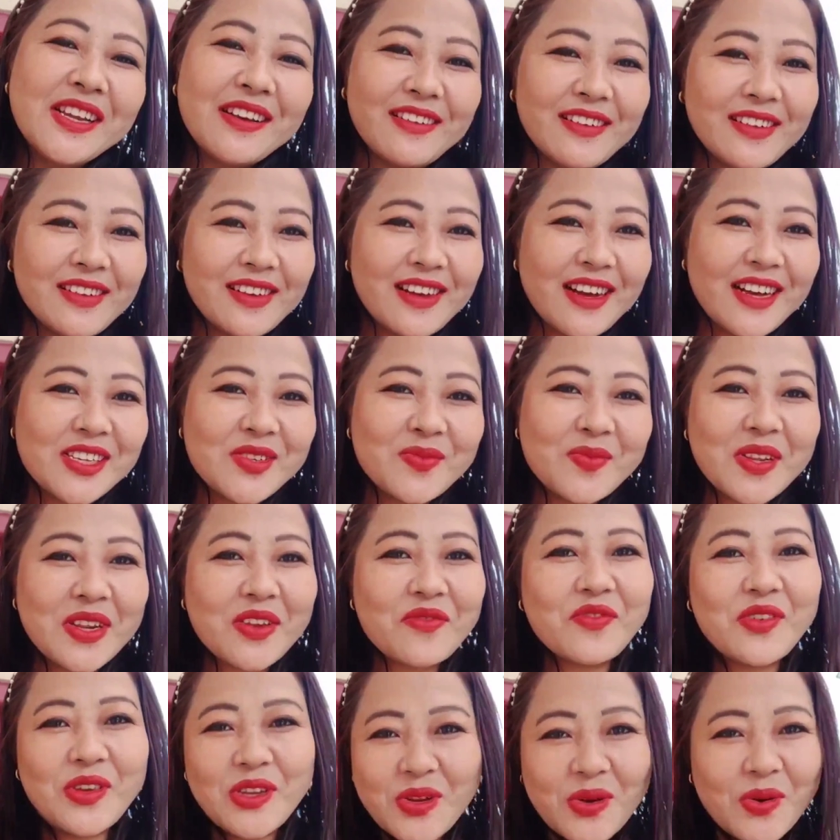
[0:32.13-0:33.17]
आज मेरे
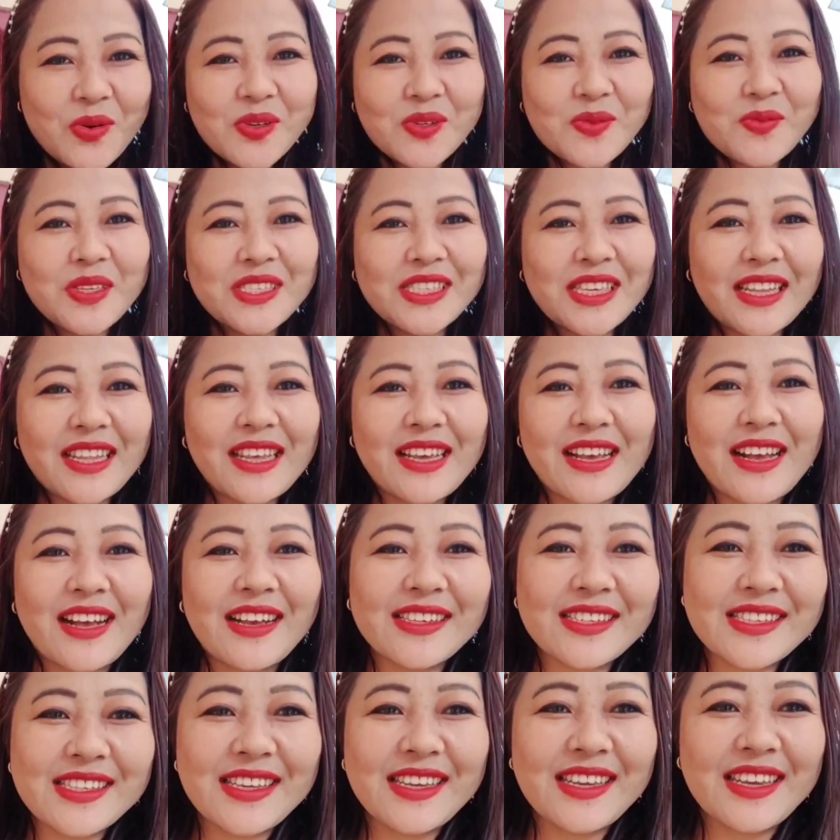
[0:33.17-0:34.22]
वीडियोस में ज़्यादा
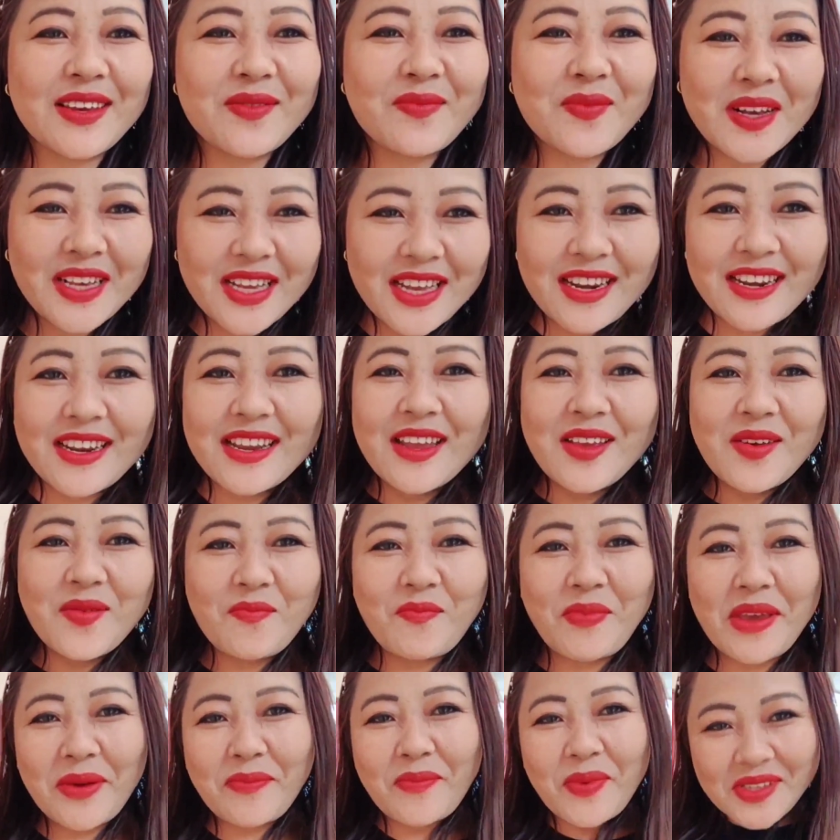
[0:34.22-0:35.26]
खास नहीं है मगर
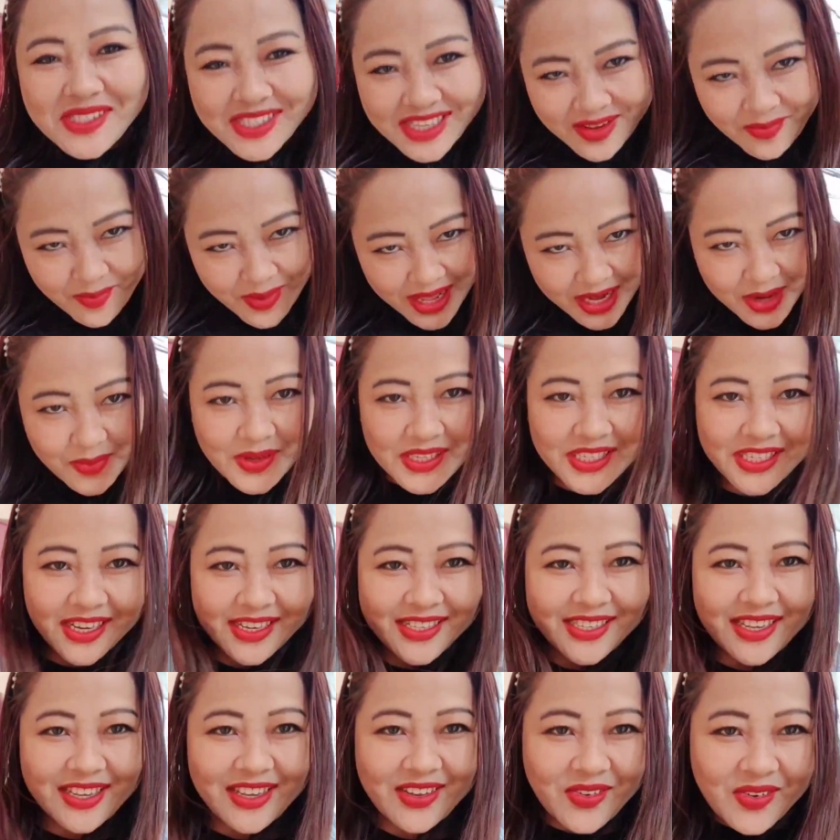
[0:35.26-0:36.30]
बिग बॉस के बारे में
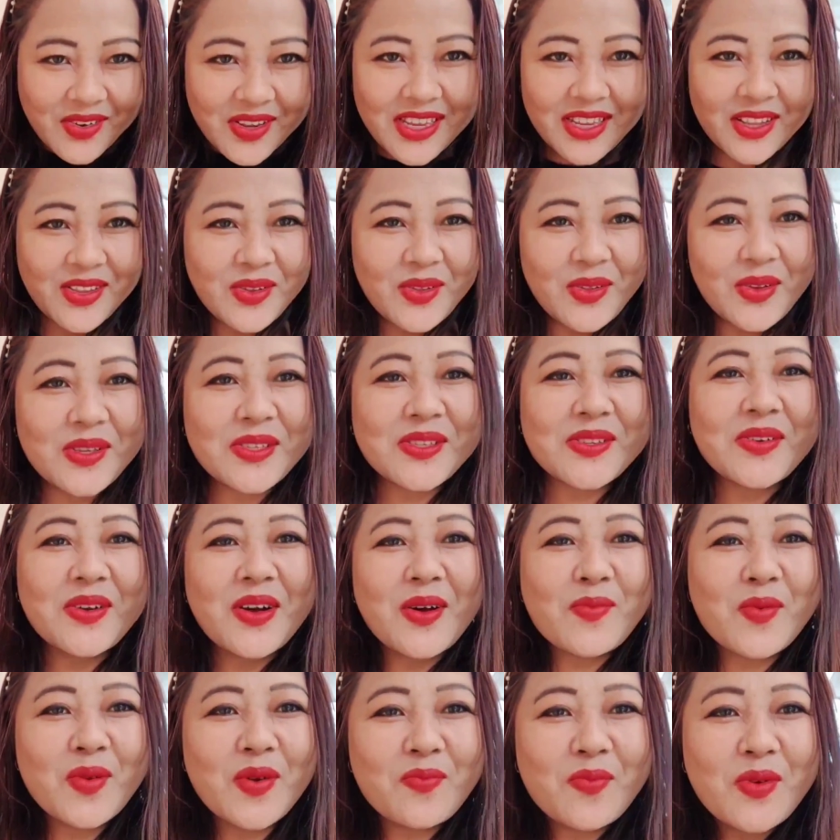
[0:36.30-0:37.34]
चर्चा करूंगी तो दोस्तों
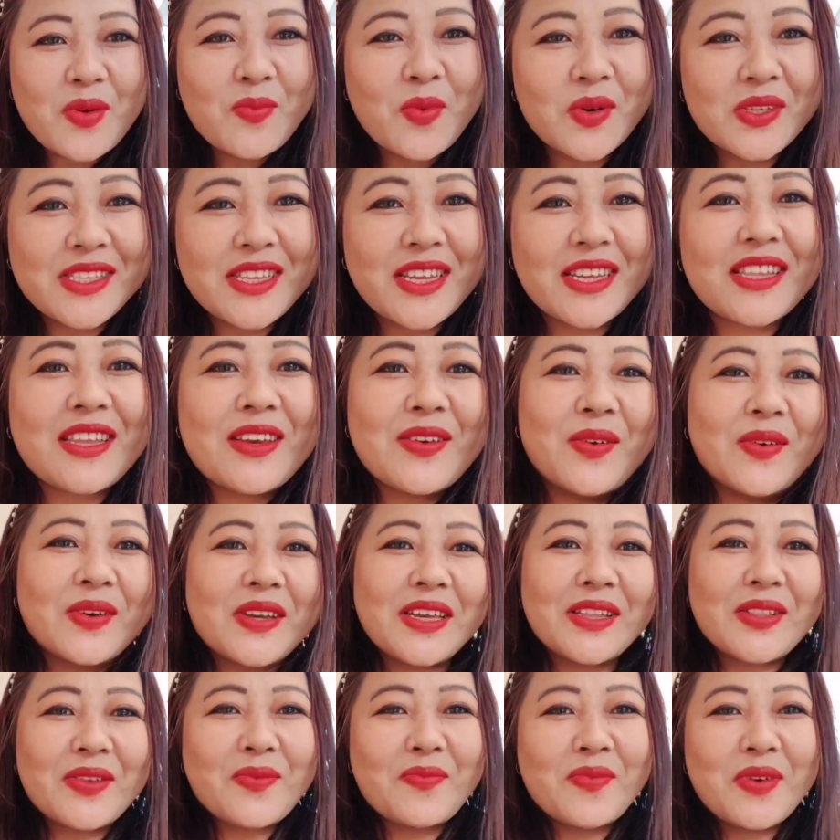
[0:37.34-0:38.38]
आप लोग बिग बॉस देखते
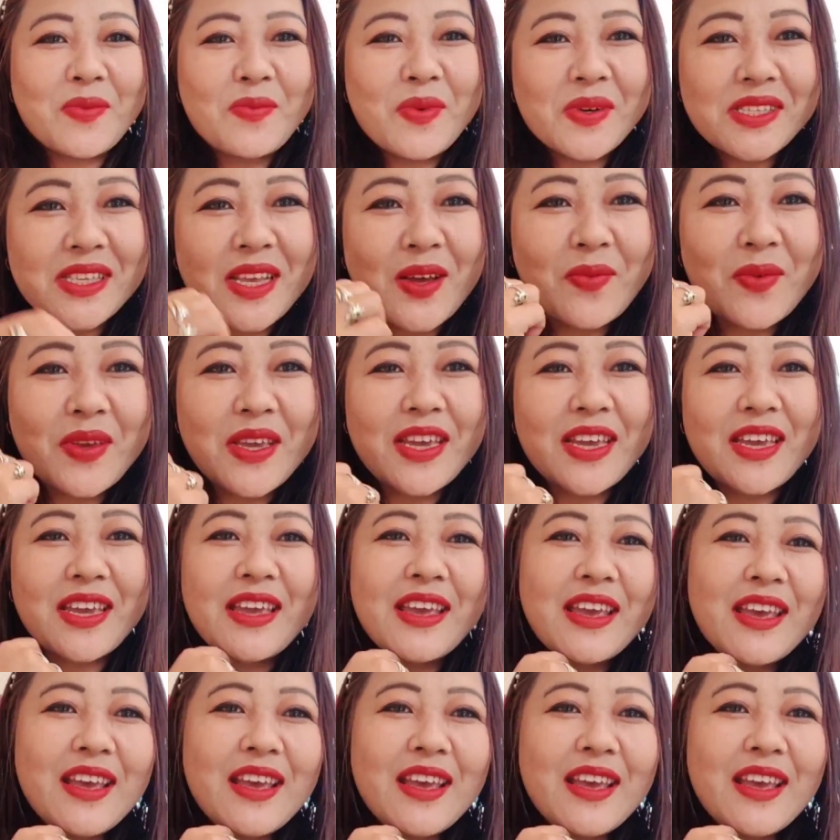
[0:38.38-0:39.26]
होंगे तो बिग बॉस आपके